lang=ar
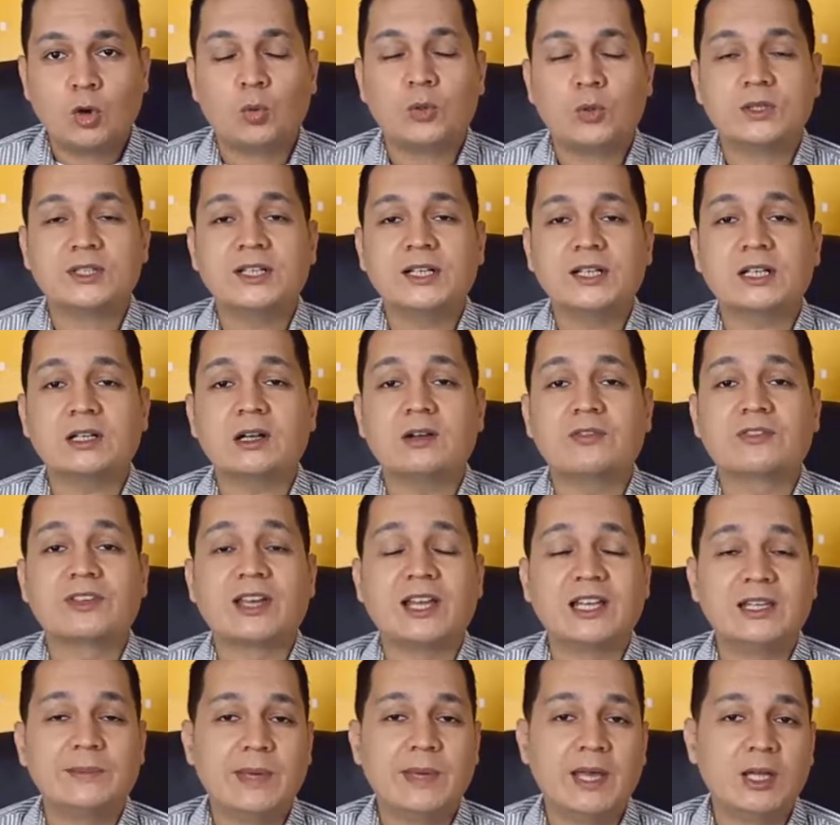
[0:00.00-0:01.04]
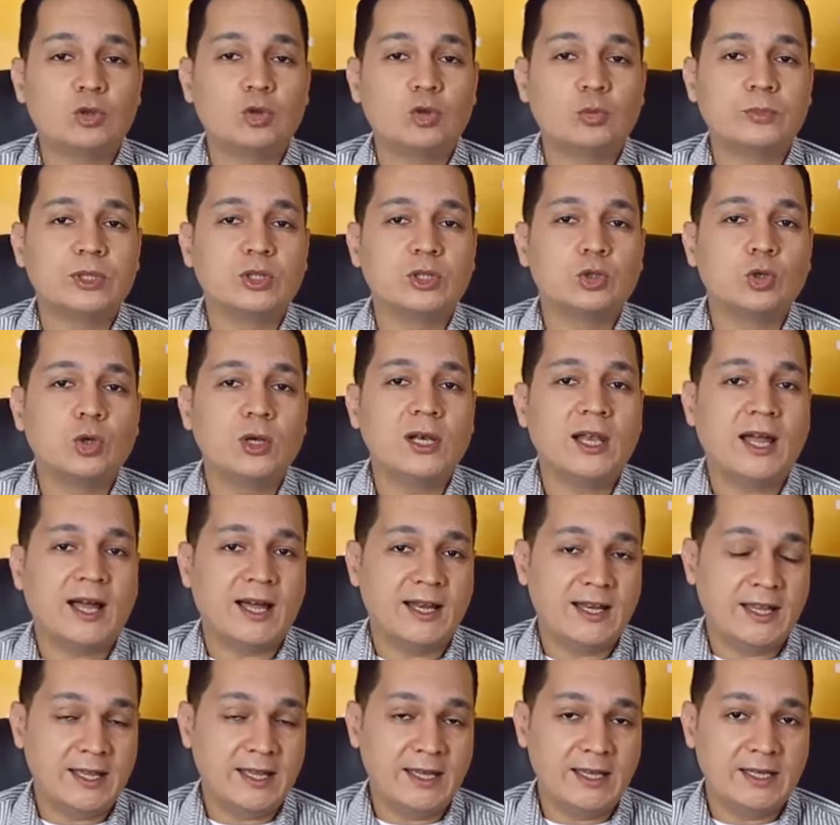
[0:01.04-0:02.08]
وتعرف كلماته بتدل
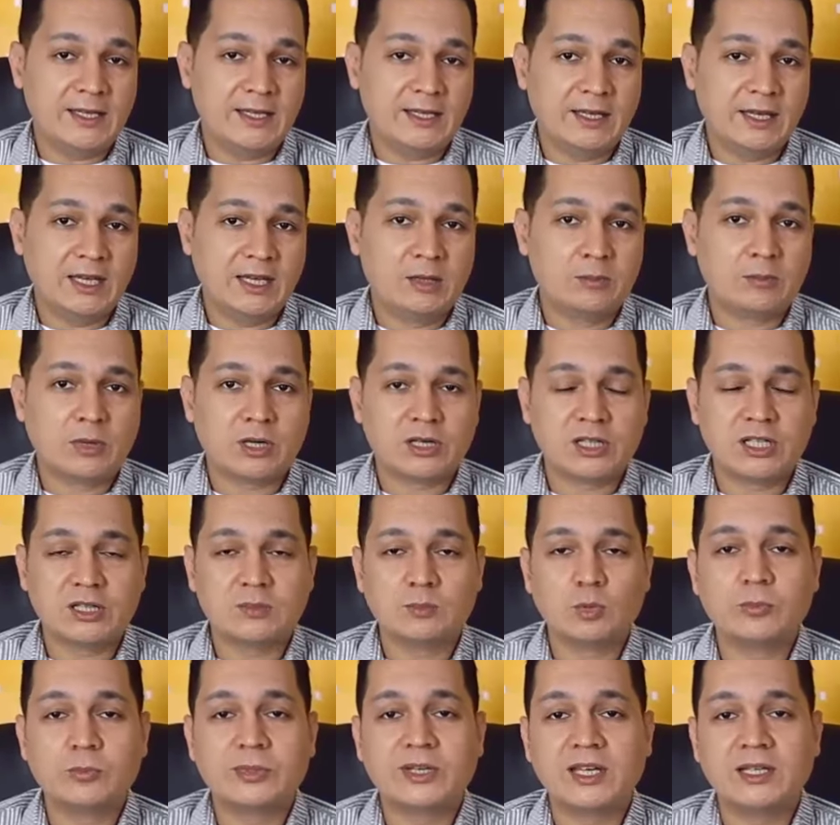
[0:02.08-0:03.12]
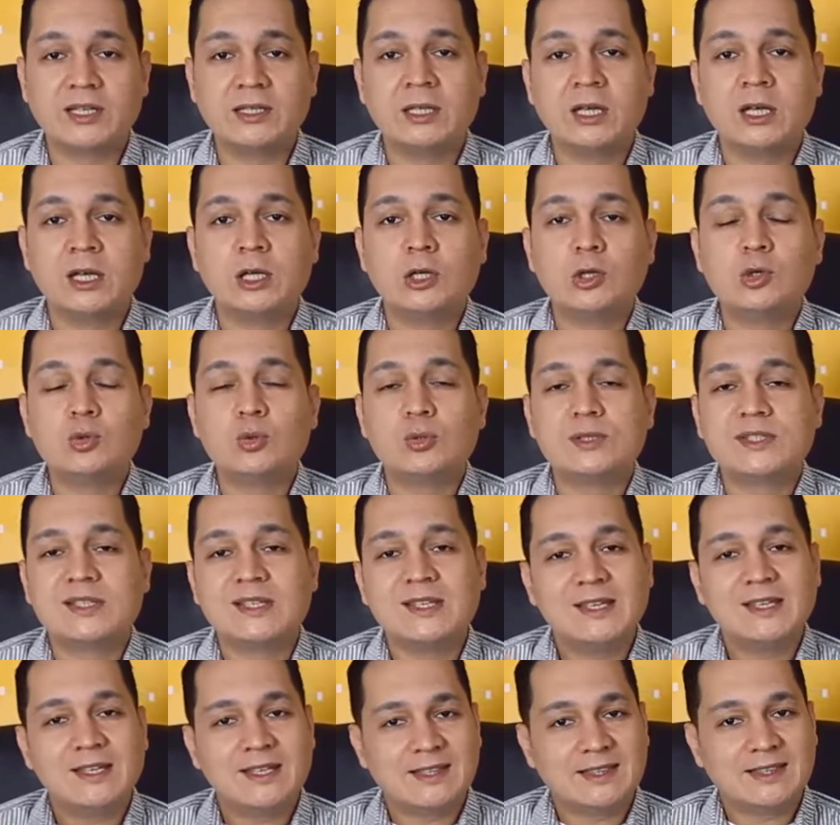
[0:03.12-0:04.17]
على ايه المريض ممكن
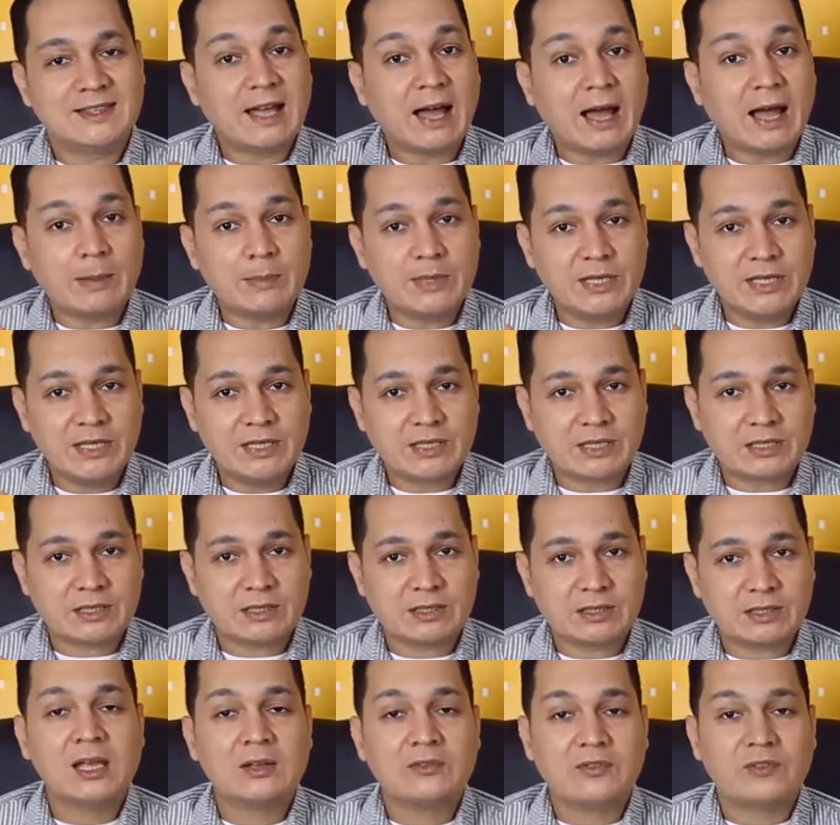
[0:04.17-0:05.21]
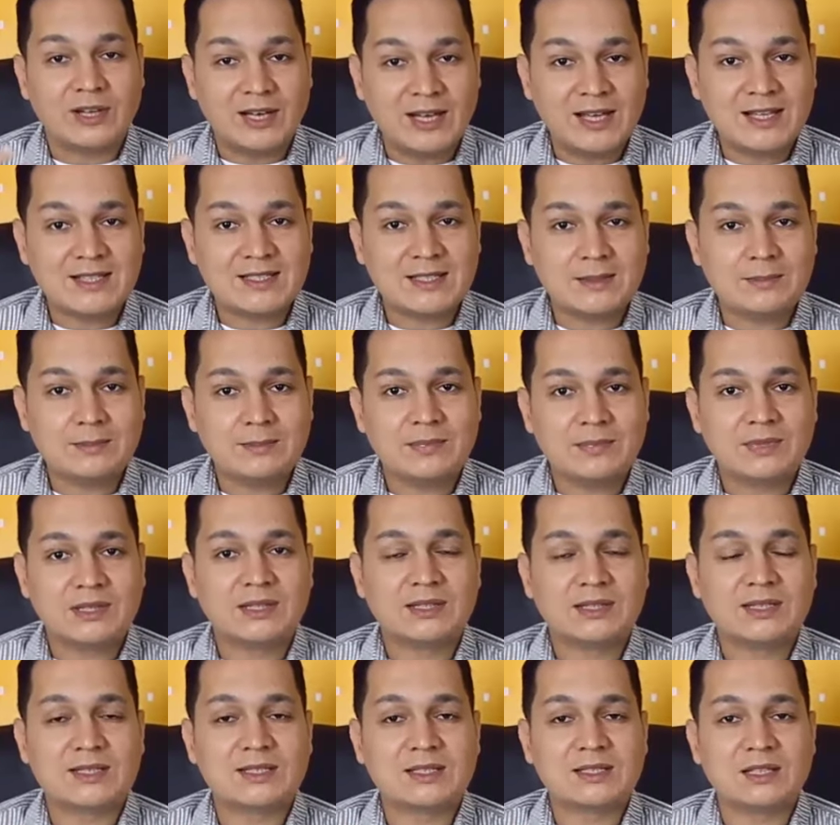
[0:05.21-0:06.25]
يسيء التعبير فلازم
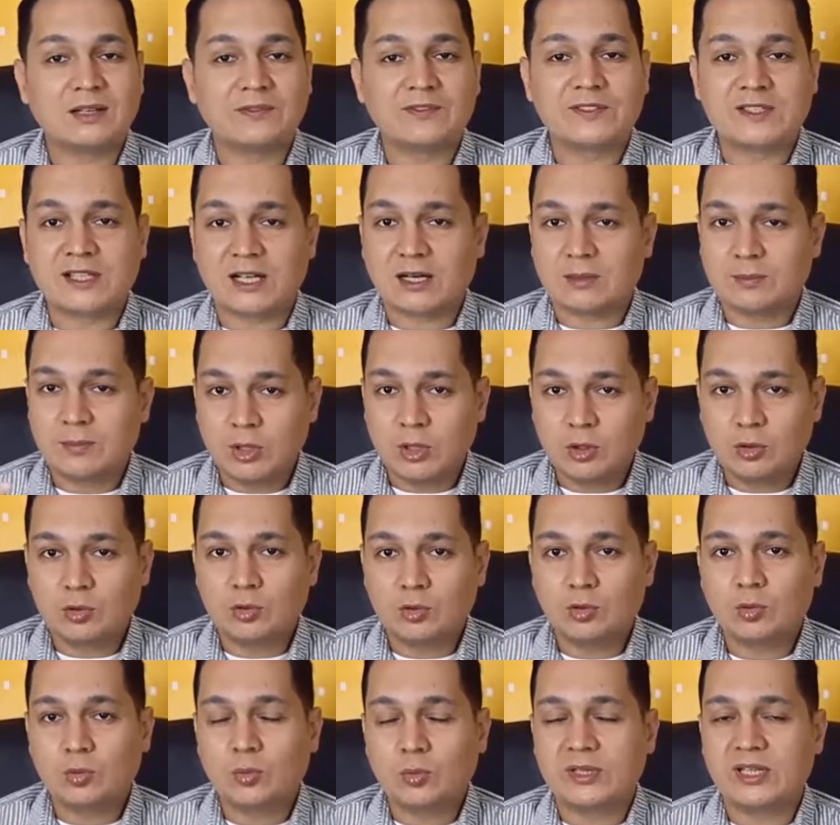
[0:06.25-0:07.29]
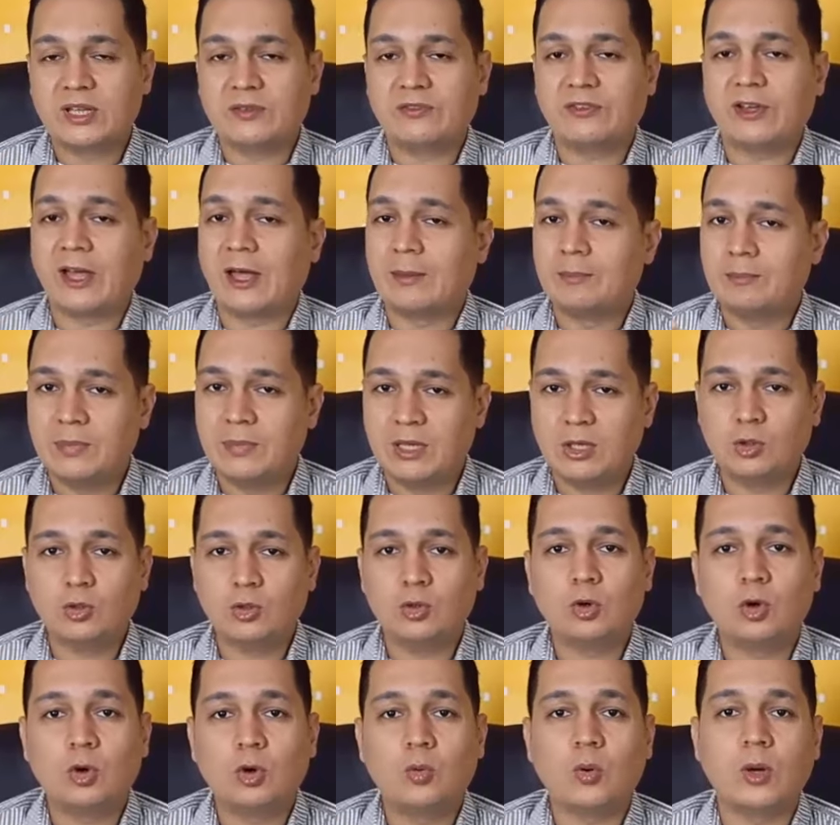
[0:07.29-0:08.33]
تستفسر منه وتفهم
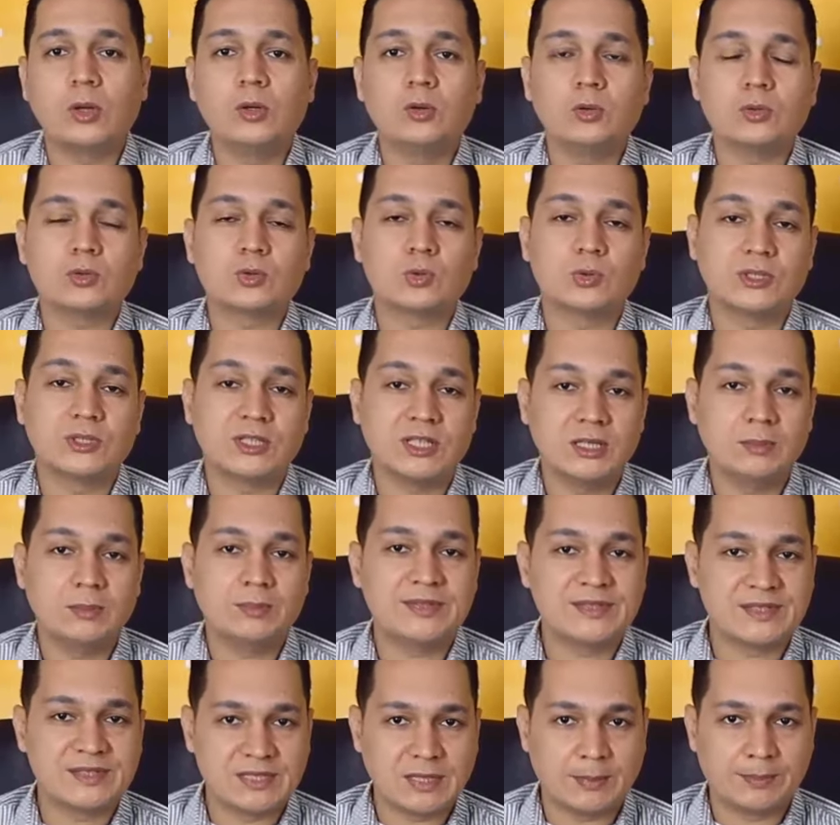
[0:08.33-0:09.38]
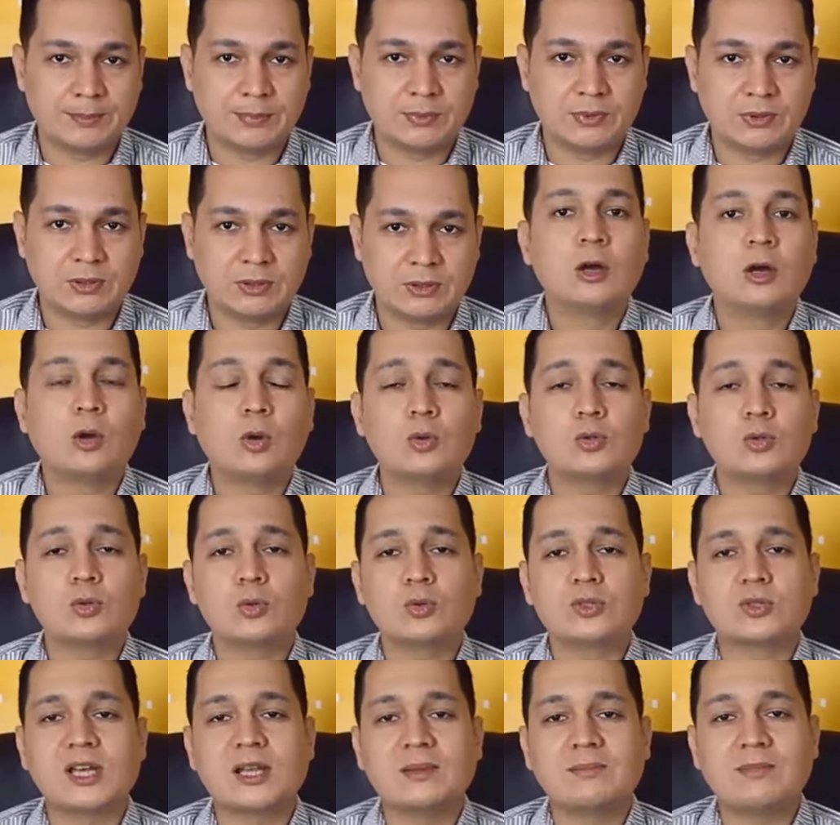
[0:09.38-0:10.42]
منه هو يقصد ايه بالظبط
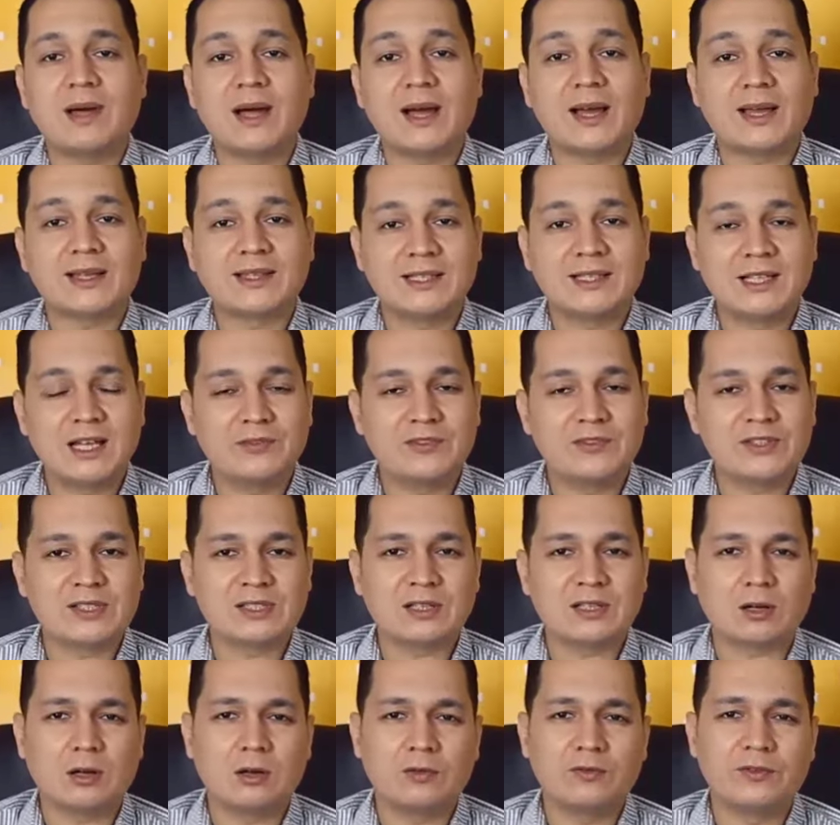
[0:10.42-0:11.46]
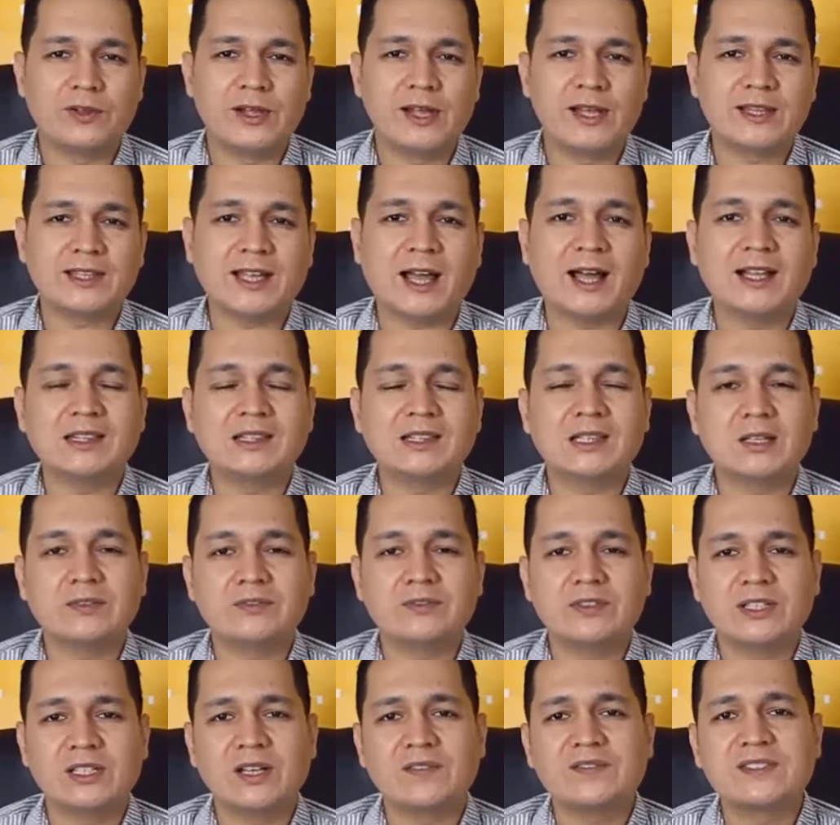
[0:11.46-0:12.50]
خصوصا مع اختلاف الثقافات حتى
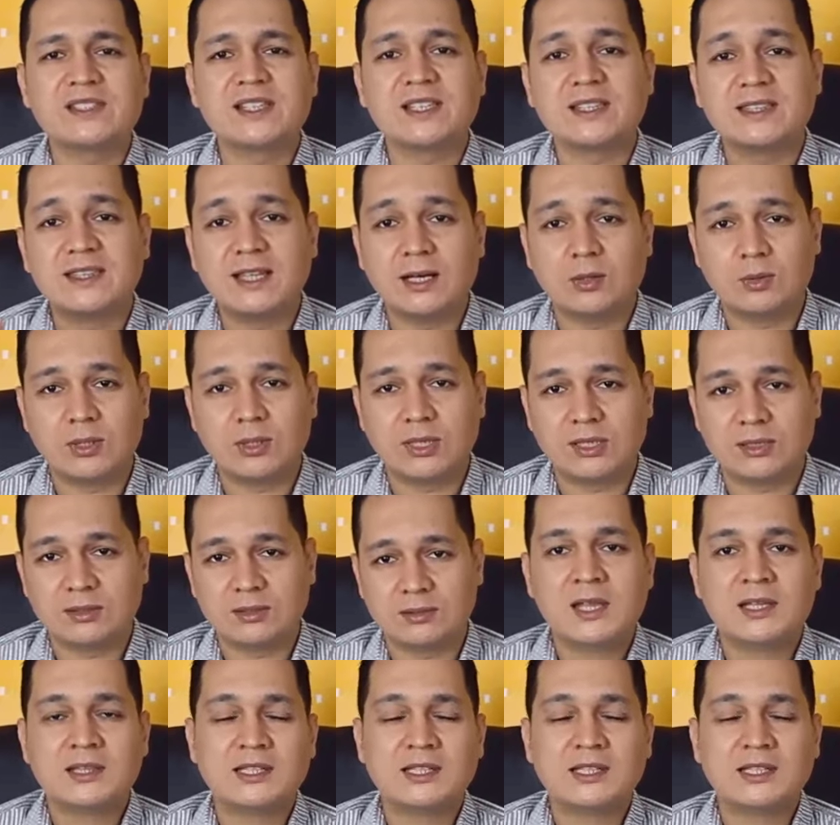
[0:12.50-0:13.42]
في نفس الدولة